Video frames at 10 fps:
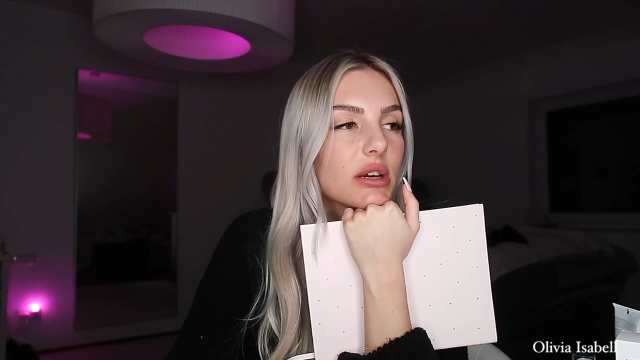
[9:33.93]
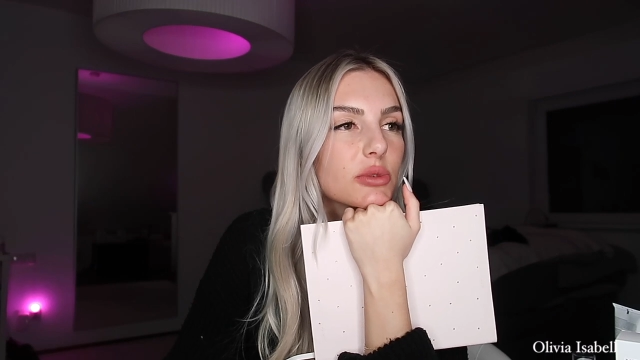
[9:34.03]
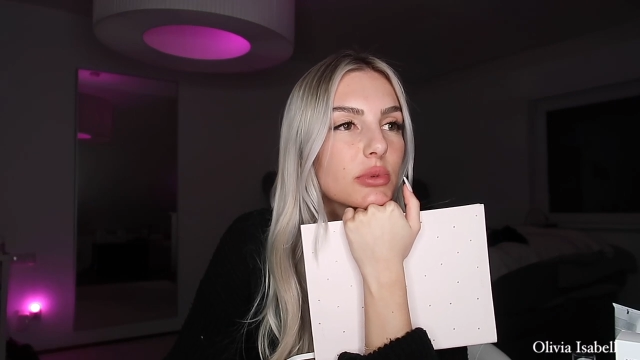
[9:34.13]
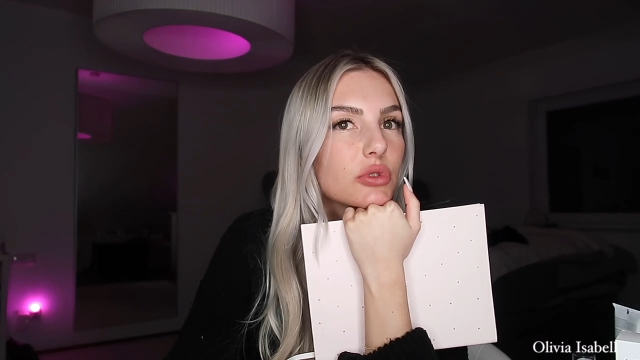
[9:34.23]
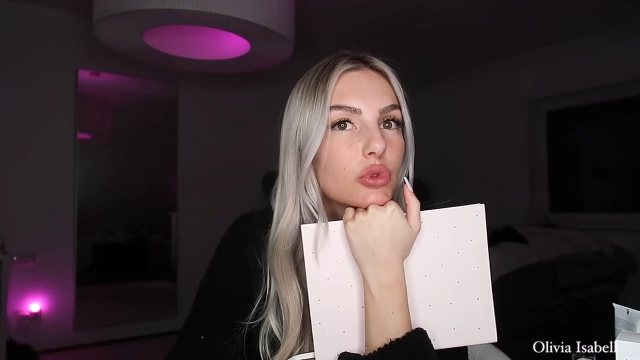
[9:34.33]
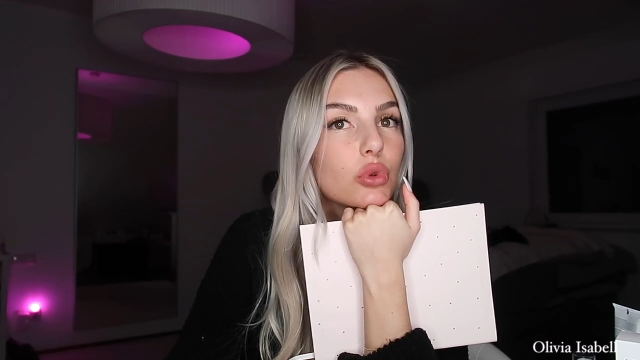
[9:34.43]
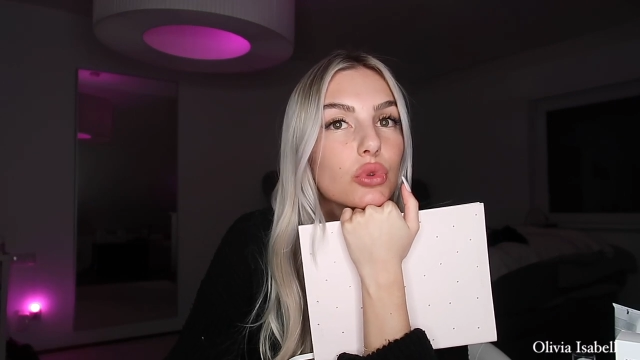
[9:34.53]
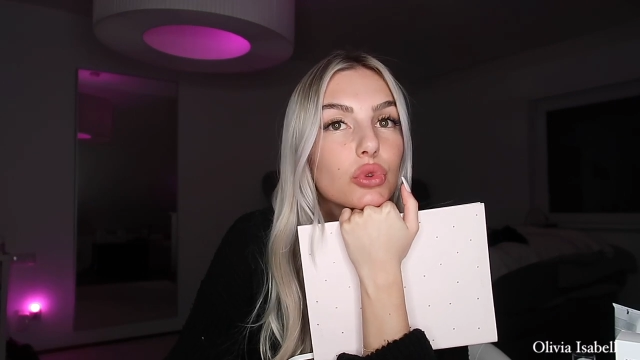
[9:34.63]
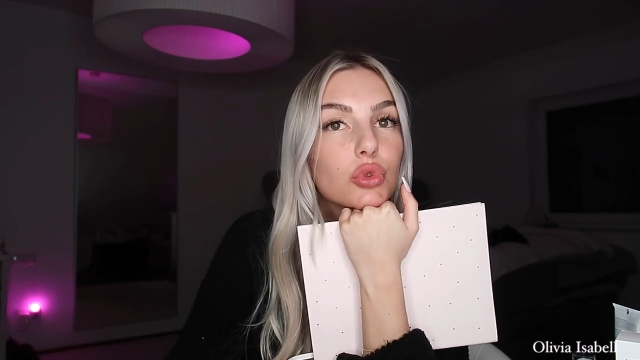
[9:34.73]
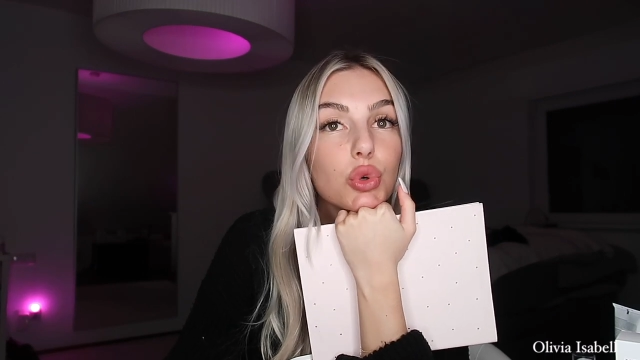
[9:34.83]
Ich bin
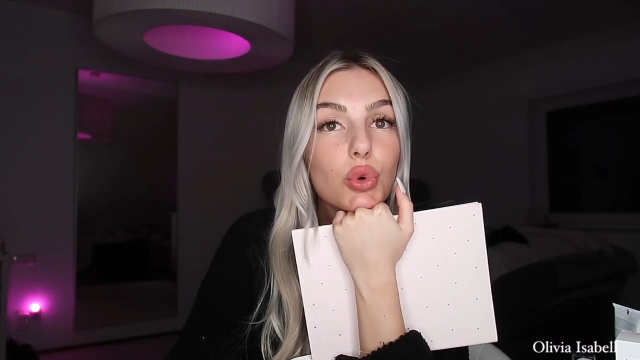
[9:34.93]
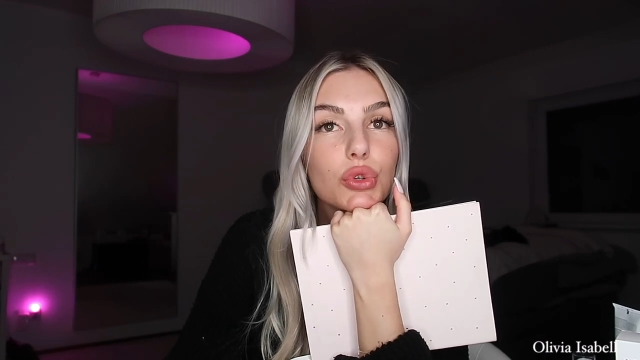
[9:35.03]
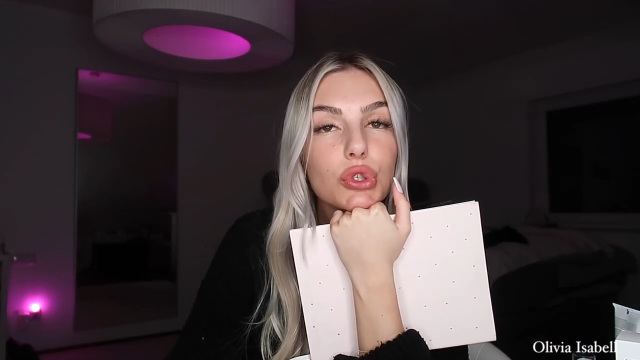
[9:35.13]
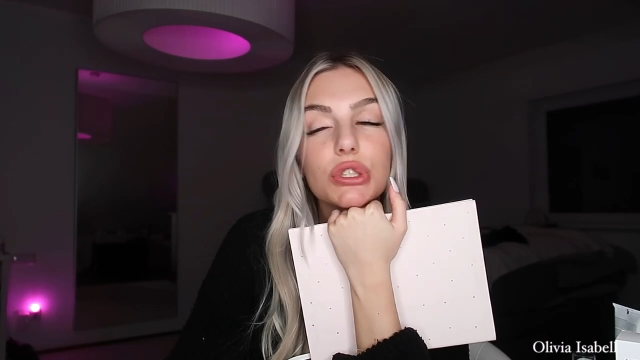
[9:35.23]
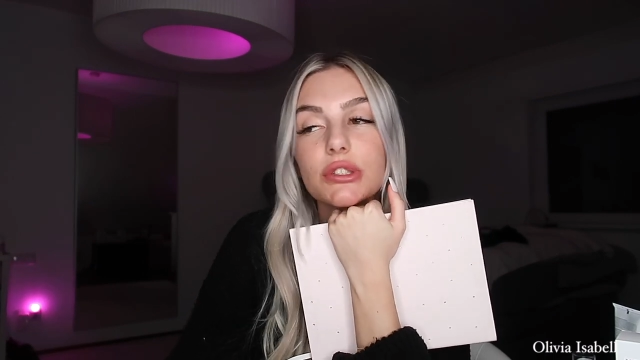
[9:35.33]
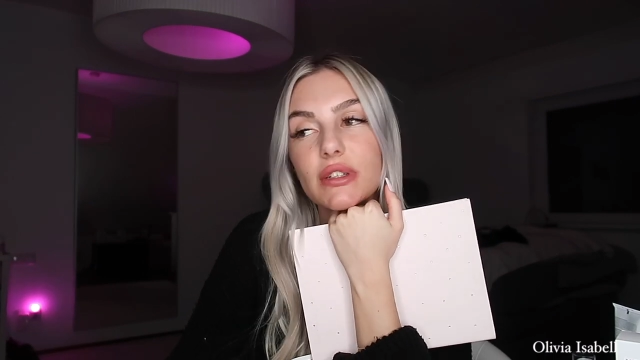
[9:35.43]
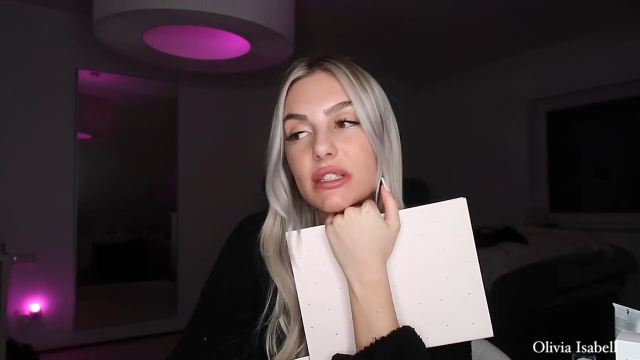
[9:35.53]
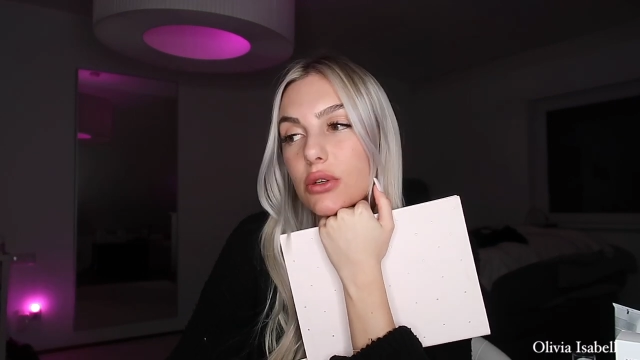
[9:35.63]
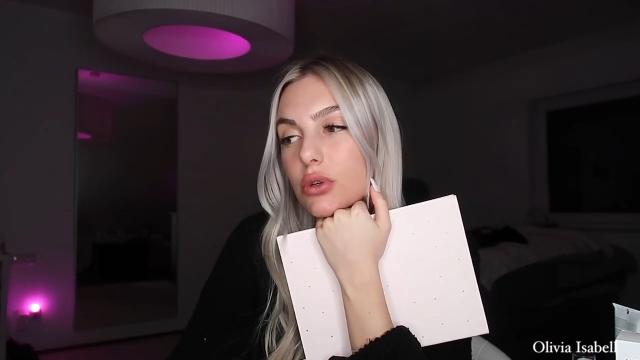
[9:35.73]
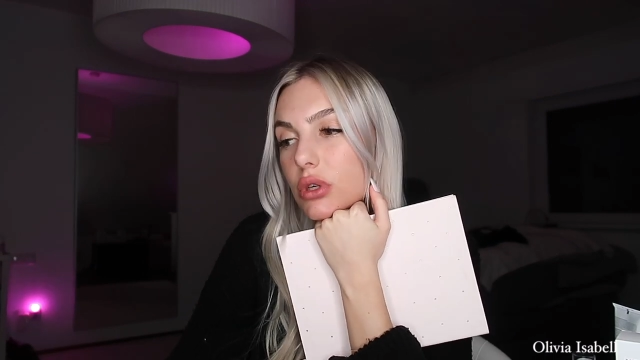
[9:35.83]
so tot heute, weil
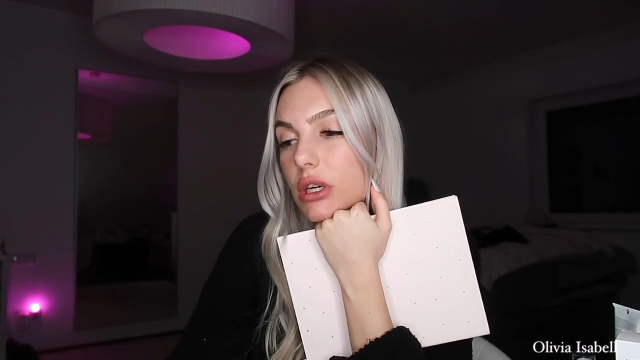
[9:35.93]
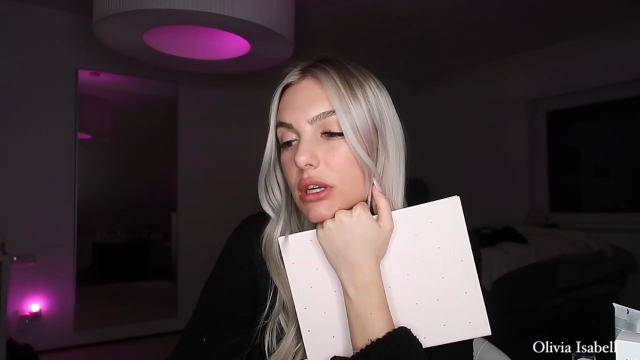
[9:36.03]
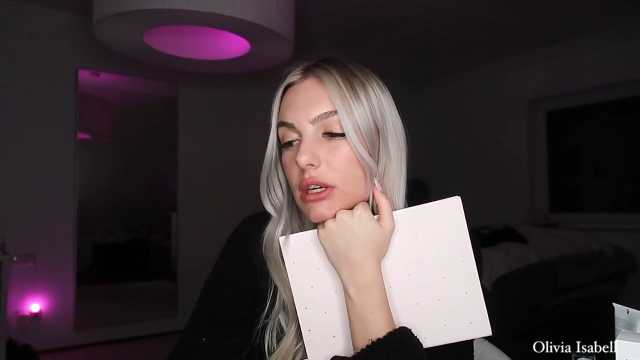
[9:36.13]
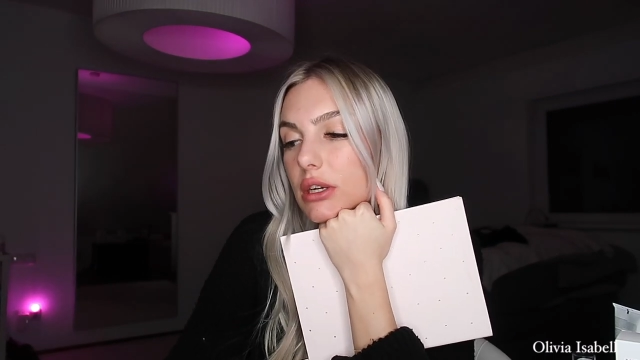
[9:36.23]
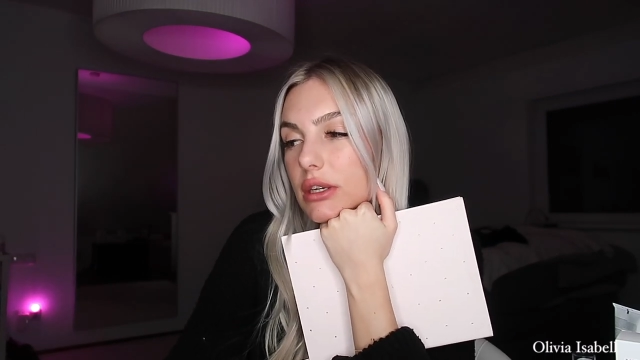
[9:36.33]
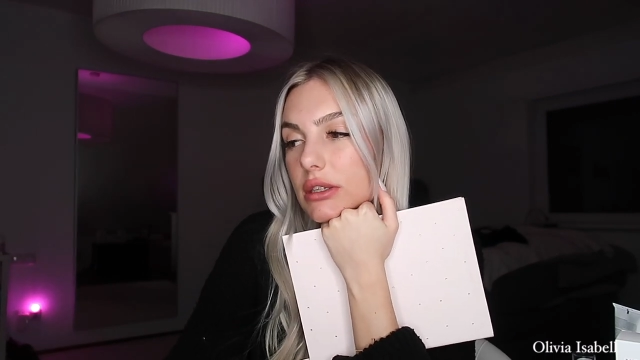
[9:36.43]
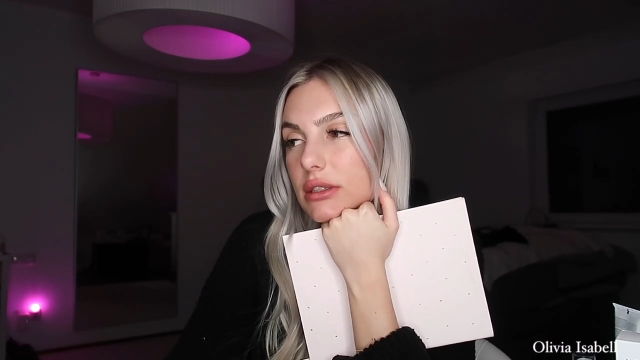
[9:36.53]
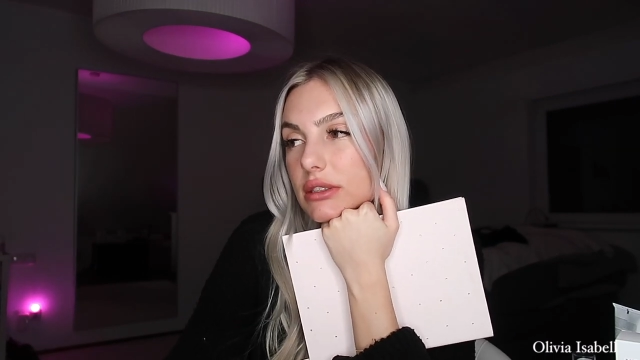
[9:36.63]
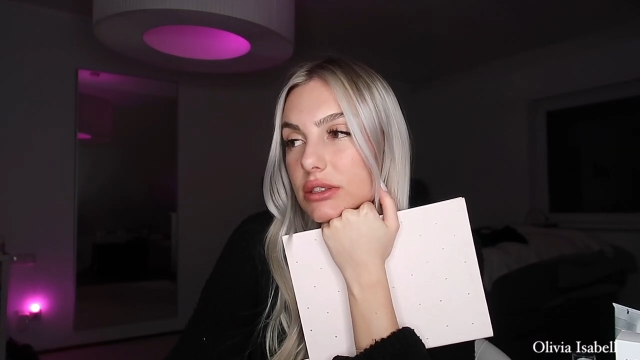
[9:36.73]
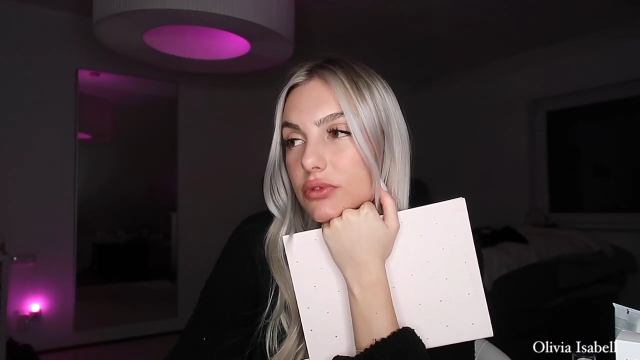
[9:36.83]
ich auch
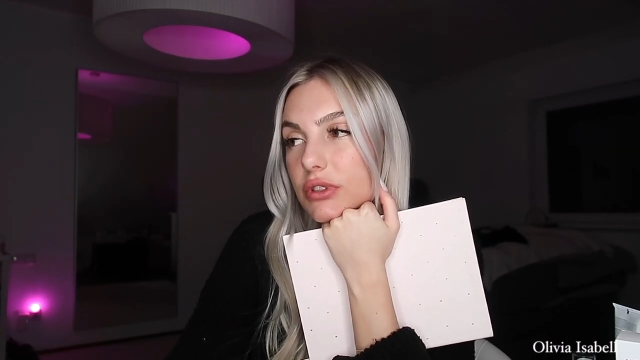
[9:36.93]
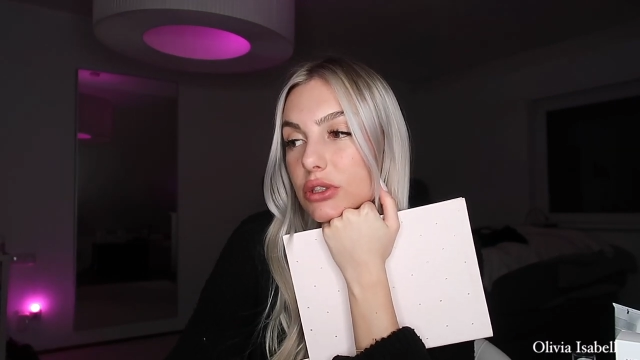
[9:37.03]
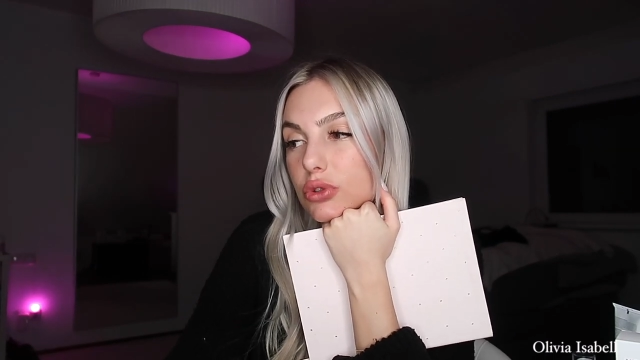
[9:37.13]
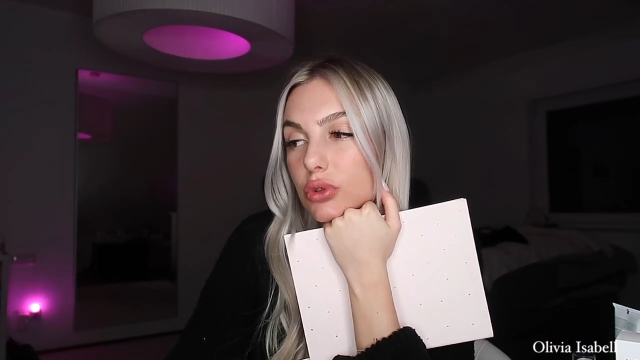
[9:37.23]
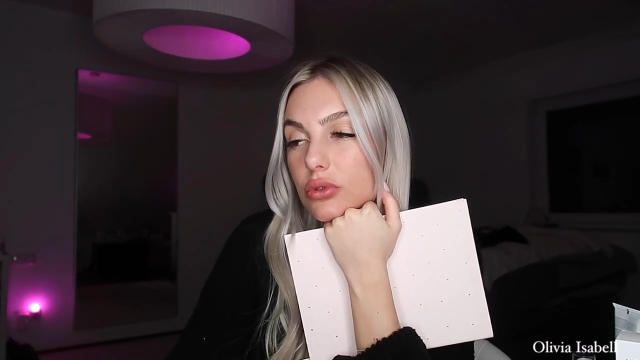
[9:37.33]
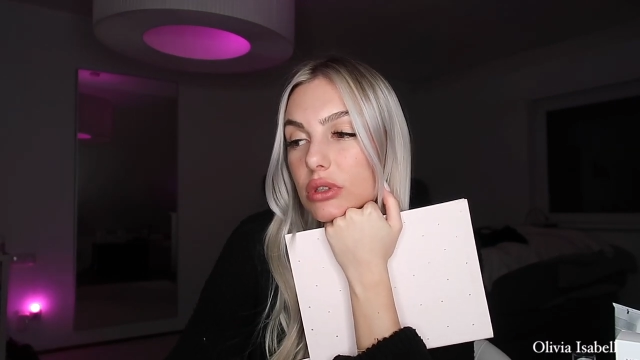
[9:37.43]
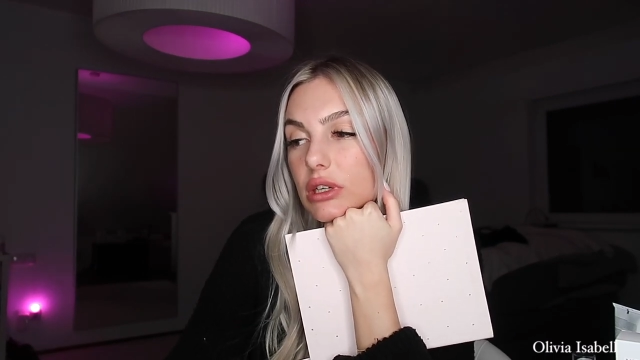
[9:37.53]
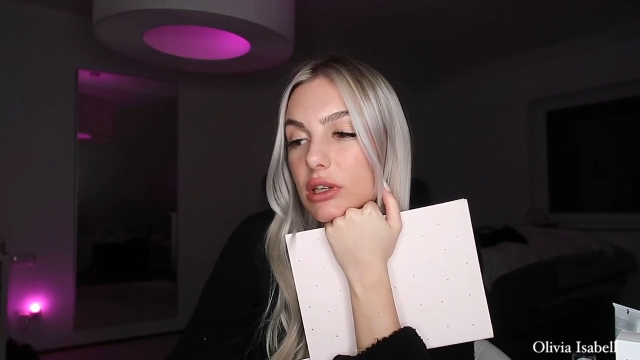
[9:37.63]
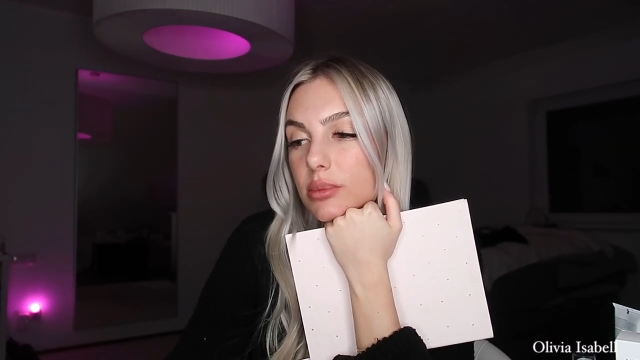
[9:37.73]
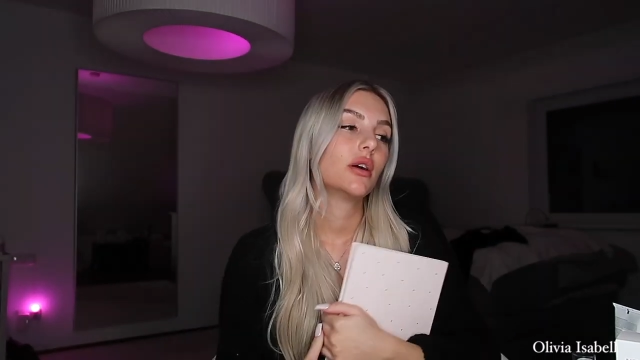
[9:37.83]
nicht so viel getrunken
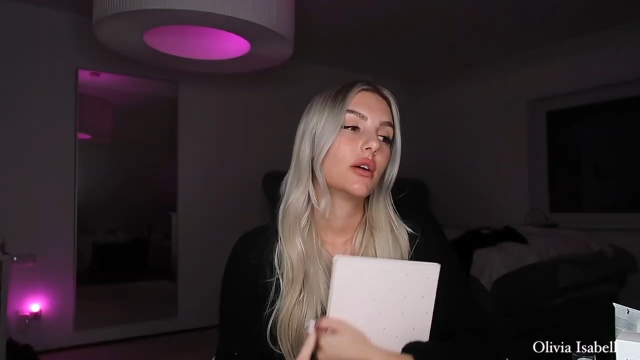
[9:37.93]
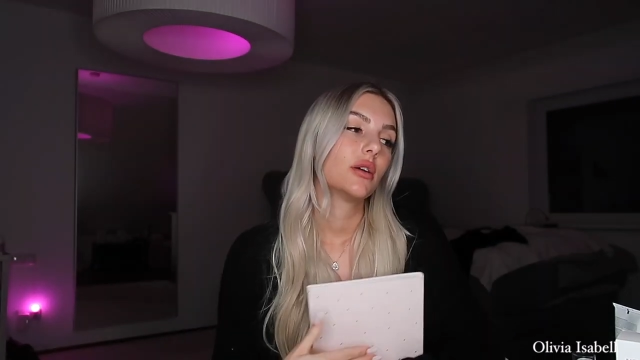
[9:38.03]
habe.